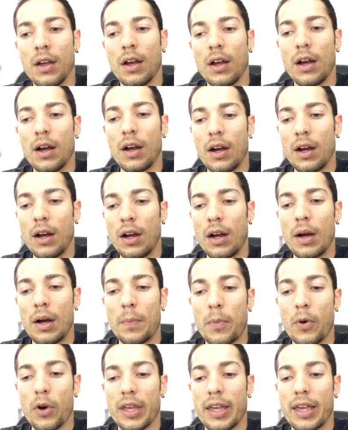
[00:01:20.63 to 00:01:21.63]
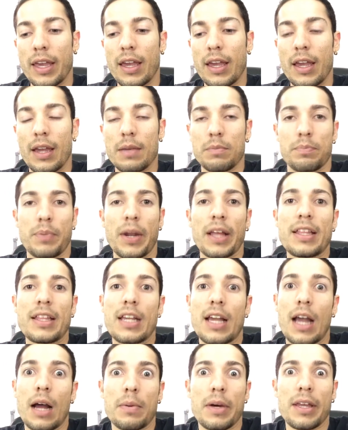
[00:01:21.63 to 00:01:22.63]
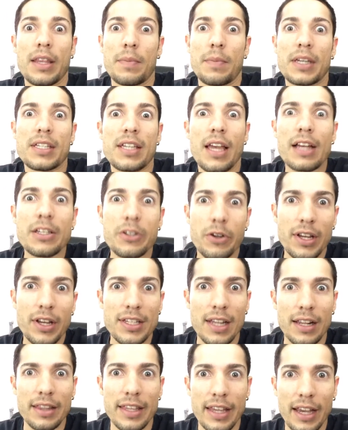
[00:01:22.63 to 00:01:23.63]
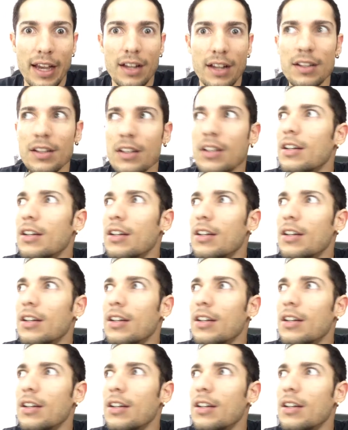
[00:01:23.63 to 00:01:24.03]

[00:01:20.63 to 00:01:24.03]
ah, porque practicaba demasiadas horas al día.